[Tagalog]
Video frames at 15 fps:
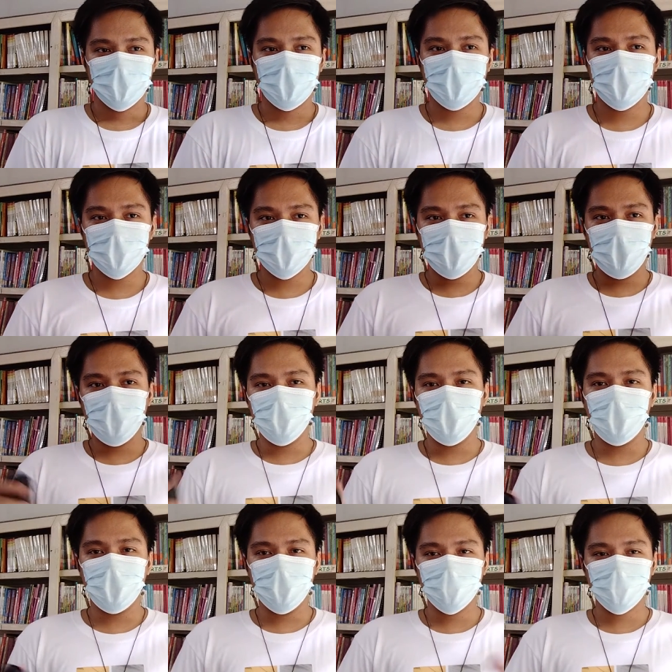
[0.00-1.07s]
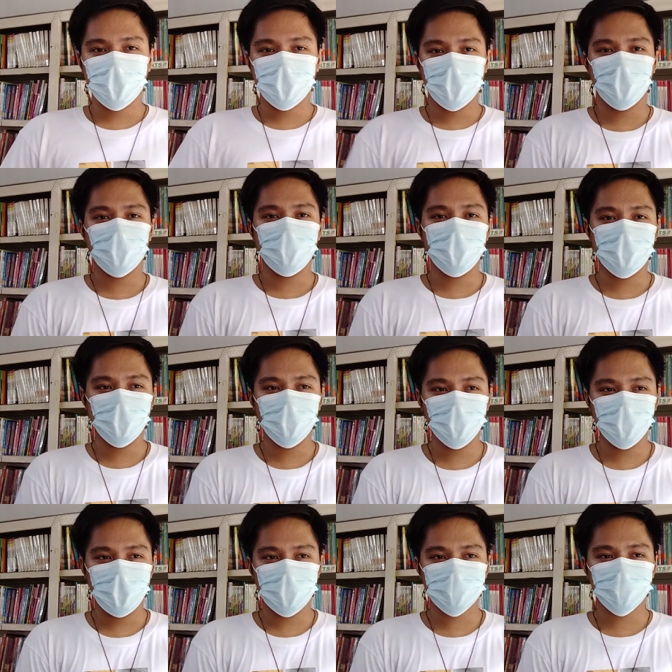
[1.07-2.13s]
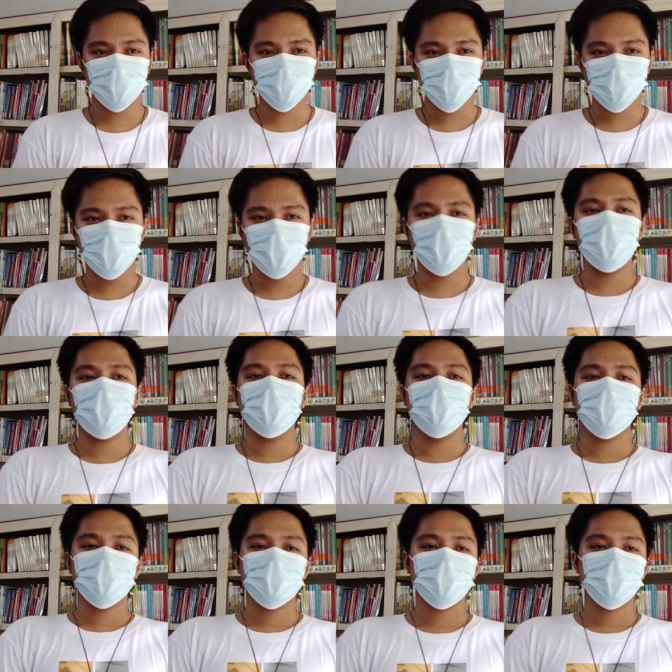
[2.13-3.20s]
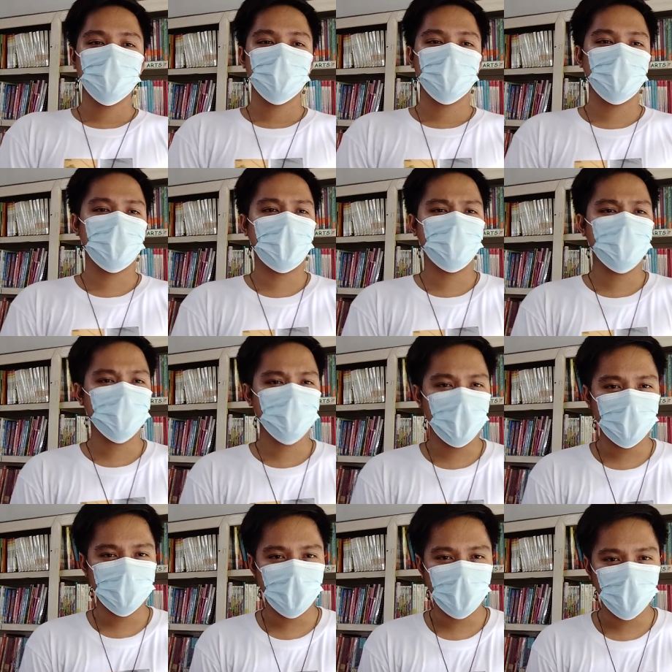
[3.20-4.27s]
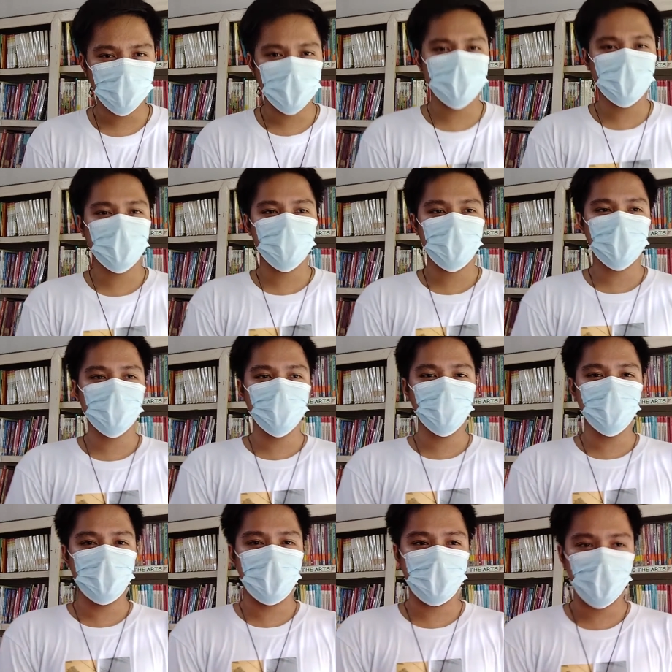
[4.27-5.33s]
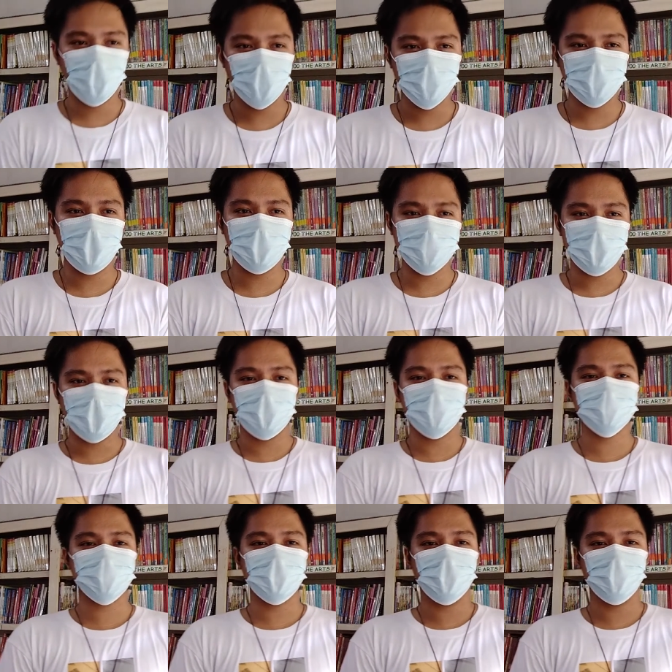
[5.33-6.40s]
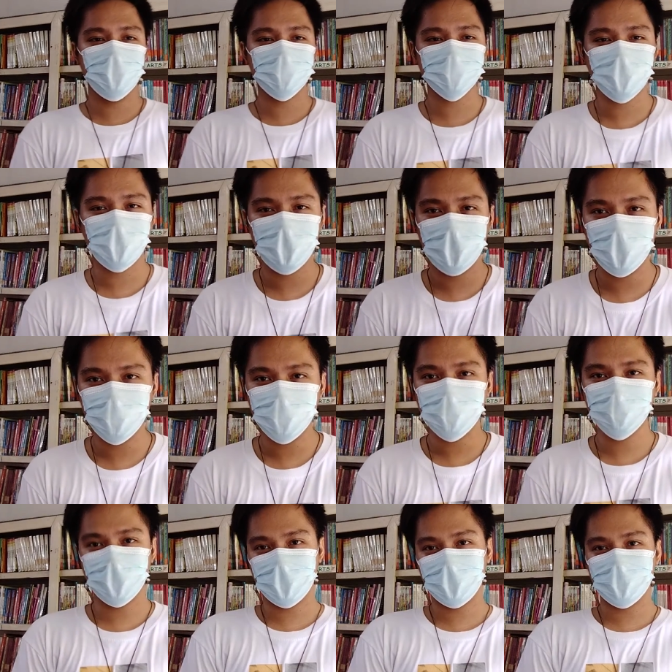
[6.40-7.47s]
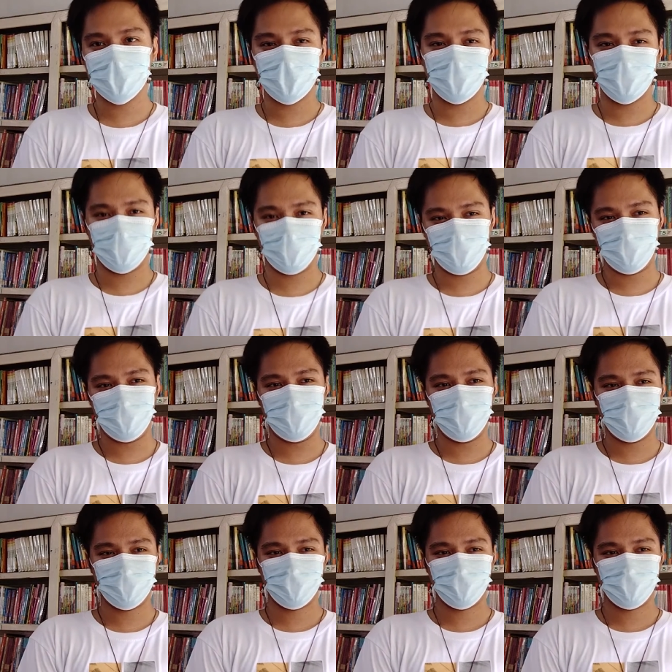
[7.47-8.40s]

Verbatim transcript: Kailan lamang pagka-uwi ko mula sa school, maraming mga nakapilang magulang o nanay sa labas ng aming barangay hall.